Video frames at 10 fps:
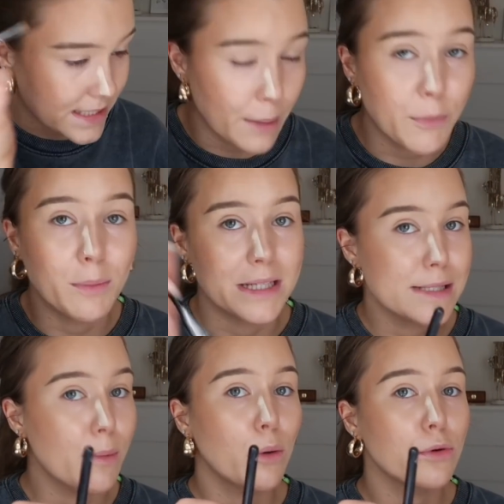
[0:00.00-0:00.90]
Ich habe auch mein
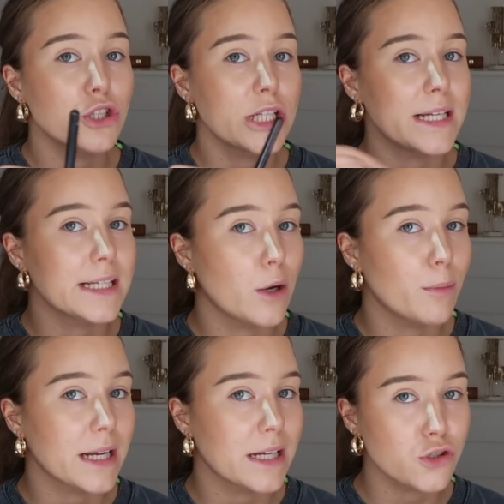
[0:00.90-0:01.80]
Zimmer umgestellt. Ich glaube,
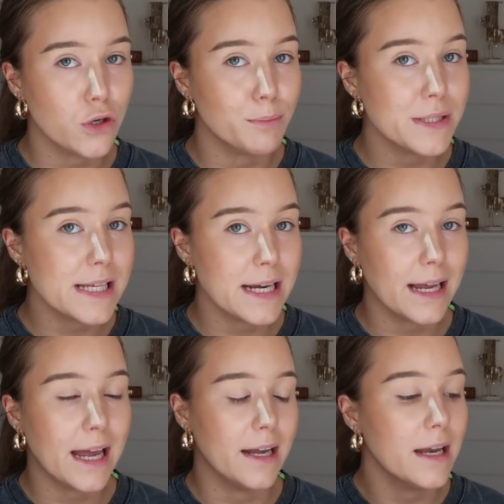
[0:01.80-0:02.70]
man kann schon ein bisschen
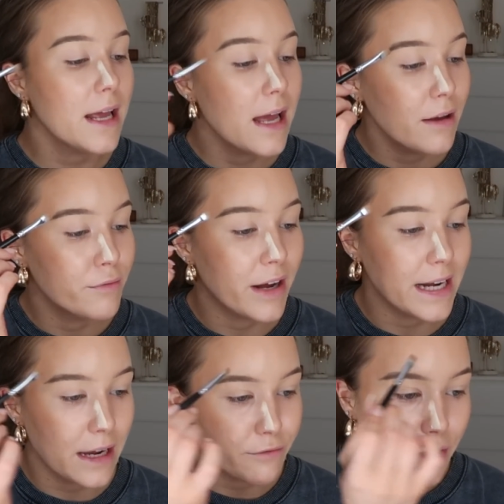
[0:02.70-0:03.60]
erkennen,
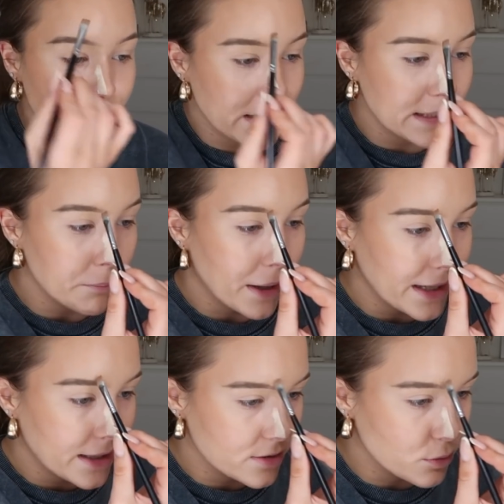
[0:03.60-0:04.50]
weil einfach wegen dem
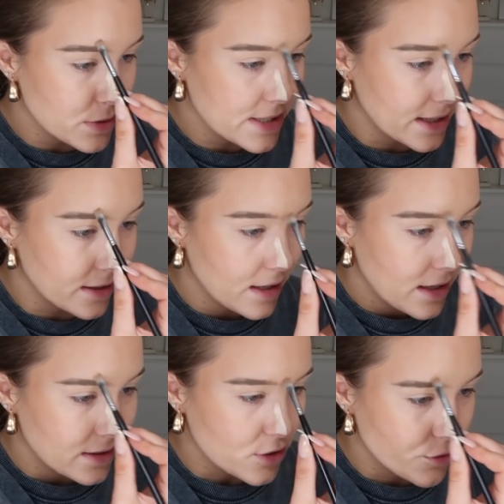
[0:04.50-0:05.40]
Bike hier so ein bisschen
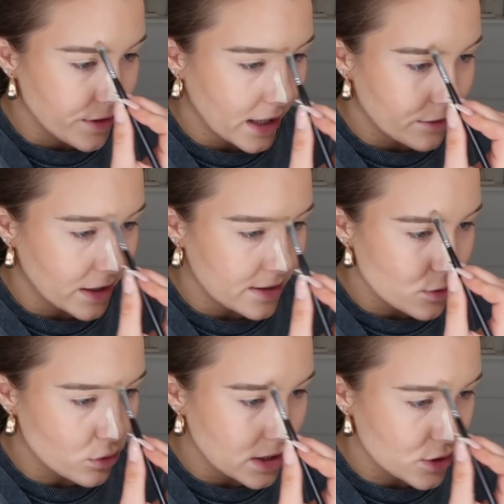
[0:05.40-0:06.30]
das schwierig war, das
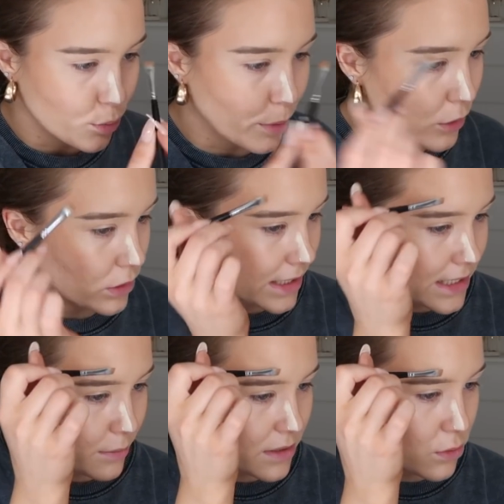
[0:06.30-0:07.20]
unterzubringen. Und
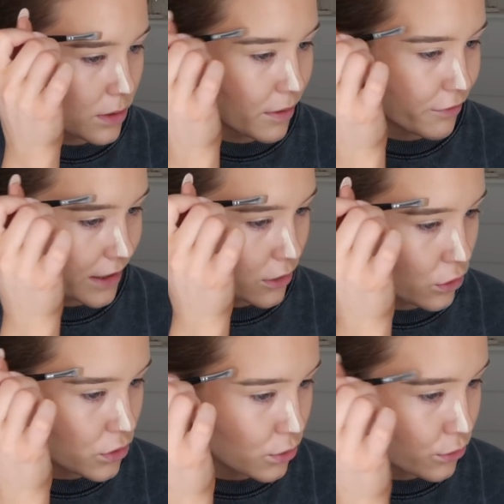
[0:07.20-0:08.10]
jetzt habe ich so die perfekte
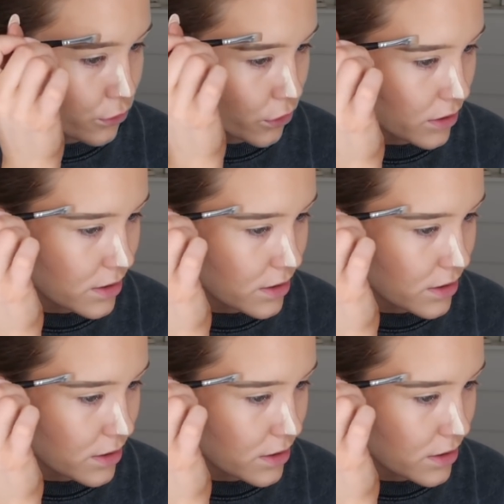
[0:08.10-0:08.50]
Lösung gefunden.